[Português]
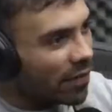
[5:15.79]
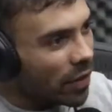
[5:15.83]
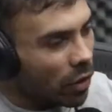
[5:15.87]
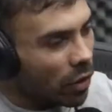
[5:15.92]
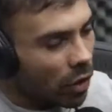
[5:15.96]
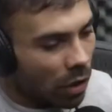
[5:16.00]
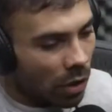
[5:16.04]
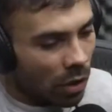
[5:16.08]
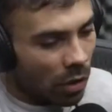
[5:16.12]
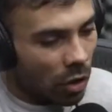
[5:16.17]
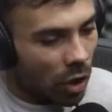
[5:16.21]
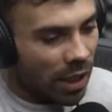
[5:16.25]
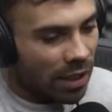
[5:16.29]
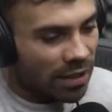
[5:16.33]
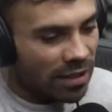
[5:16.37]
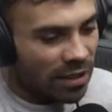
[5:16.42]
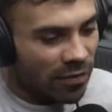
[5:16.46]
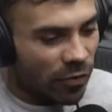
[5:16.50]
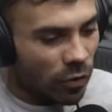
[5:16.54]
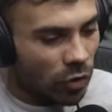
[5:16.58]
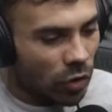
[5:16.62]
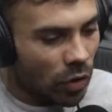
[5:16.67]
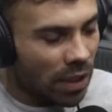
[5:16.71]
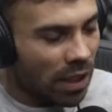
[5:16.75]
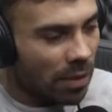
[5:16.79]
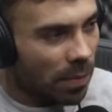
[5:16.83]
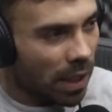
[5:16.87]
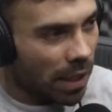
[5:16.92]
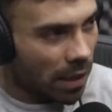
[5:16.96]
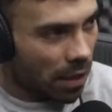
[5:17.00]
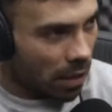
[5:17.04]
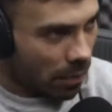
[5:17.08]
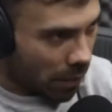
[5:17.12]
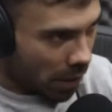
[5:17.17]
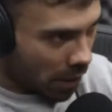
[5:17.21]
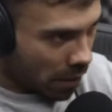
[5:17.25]
ó, olha essa foto aqui em
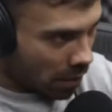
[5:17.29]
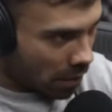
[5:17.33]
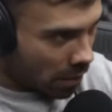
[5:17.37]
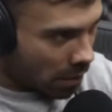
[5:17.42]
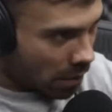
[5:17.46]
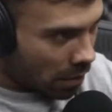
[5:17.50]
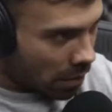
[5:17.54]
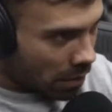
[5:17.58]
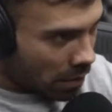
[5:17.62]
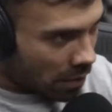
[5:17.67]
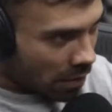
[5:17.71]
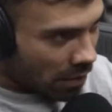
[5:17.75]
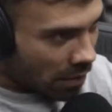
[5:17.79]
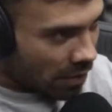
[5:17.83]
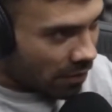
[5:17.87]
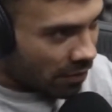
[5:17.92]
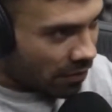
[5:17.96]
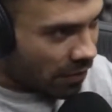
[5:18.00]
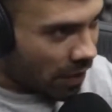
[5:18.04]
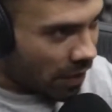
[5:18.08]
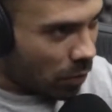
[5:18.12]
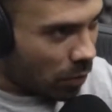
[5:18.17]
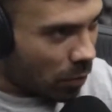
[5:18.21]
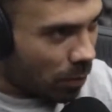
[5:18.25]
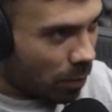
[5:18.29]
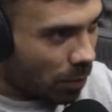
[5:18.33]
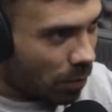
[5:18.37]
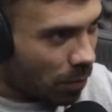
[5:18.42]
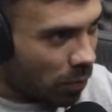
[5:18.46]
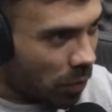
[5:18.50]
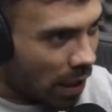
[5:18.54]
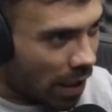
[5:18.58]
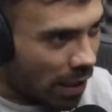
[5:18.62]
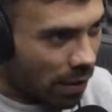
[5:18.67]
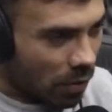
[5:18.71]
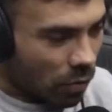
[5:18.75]
Miami. Sim. Vem o
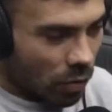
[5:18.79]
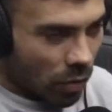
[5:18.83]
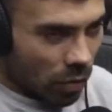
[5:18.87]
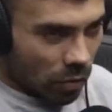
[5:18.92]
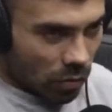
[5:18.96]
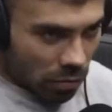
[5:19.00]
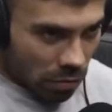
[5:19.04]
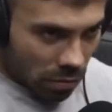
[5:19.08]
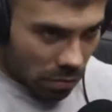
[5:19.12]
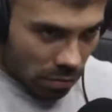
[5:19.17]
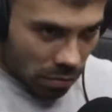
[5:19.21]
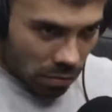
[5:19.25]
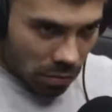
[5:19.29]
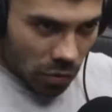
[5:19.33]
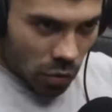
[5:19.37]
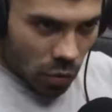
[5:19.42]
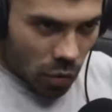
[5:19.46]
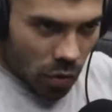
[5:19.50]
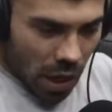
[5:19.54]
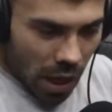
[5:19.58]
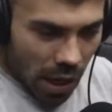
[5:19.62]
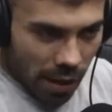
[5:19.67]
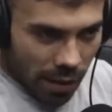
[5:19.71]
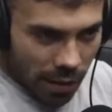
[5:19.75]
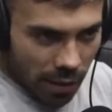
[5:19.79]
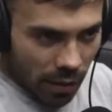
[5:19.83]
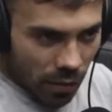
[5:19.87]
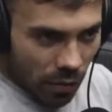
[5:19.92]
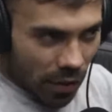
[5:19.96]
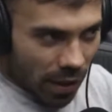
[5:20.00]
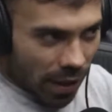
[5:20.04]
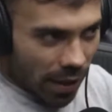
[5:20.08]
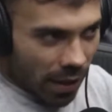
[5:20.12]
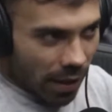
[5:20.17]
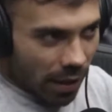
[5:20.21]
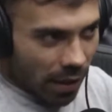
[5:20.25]
cara com, com o carrão
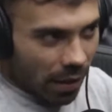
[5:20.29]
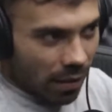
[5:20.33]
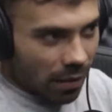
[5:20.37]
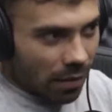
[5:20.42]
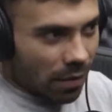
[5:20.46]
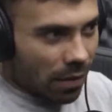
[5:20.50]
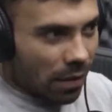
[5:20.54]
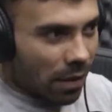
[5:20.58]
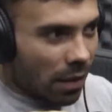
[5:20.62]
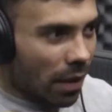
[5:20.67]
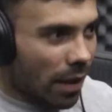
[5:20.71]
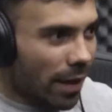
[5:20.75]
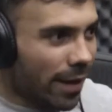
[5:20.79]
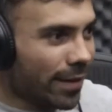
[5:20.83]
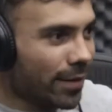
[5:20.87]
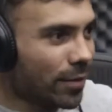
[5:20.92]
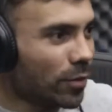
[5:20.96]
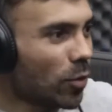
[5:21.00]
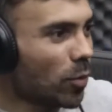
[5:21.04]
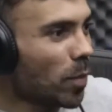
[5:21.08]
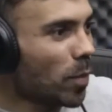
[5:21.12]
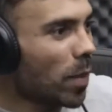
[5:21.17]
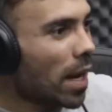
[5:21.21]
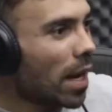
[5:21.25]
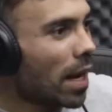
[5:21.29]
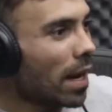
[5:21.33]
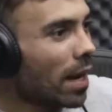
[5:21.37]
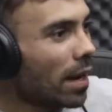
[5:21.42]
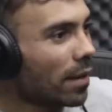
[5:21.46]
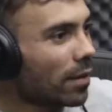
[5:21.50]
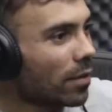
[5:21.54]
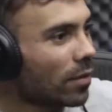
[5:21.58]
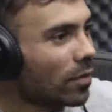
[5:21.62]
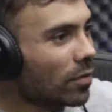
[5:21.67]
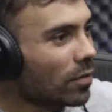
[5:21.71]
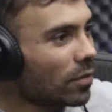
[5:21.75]
lá, aí no
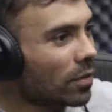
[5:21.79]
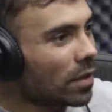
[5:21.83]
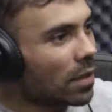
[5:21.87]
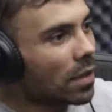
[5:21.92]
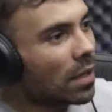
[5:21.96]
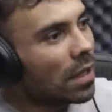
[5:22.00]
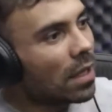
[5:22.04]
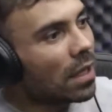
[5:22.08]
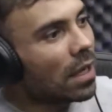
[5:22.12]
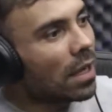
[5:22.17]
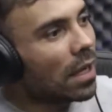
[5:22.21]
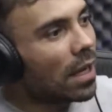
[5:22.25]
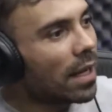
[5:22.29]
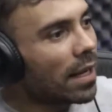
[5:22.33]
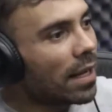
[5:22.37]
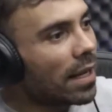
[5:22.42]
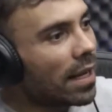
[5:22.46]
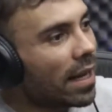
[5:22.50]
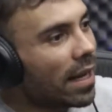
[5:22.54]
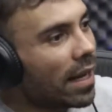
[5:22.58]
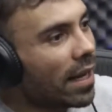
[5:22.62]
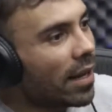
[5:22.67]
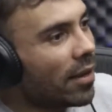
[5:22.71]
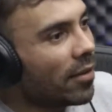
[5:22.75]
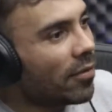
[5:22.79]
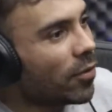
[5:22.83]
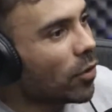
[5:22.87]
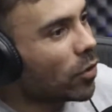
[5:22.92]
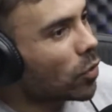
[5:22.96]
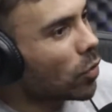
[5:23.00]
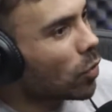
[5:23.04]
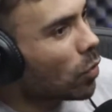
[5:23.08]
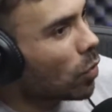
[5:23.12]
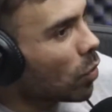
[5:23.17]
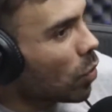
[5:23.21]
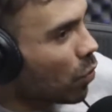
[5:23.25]
barco. Aí é
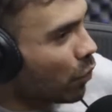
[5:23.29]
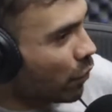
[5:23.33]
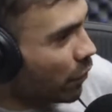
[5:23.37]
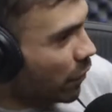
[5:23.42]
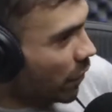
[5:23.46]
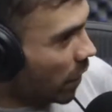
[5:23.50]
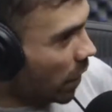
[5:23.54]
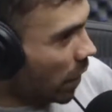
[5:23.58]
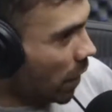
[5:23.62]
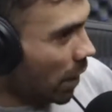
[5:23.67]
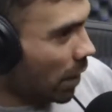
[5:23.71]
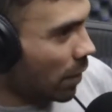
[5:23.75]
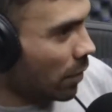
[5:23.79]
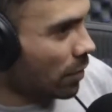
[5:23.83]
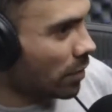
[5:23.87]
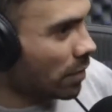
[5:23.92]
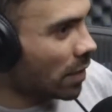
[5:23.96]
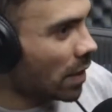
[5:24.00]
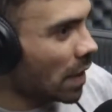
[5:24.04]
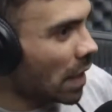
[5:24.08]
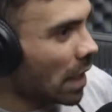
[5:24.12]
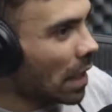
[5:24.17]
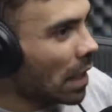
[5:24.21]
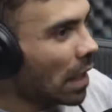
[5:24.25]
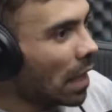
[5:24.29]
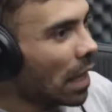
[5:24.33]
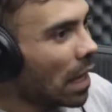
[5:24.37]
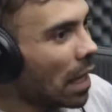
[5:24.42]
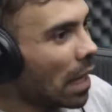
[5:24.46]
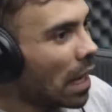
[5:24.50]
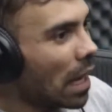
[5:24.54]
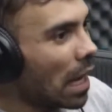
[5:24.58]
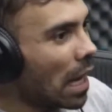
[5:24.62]
foto com golfinho. As palestras.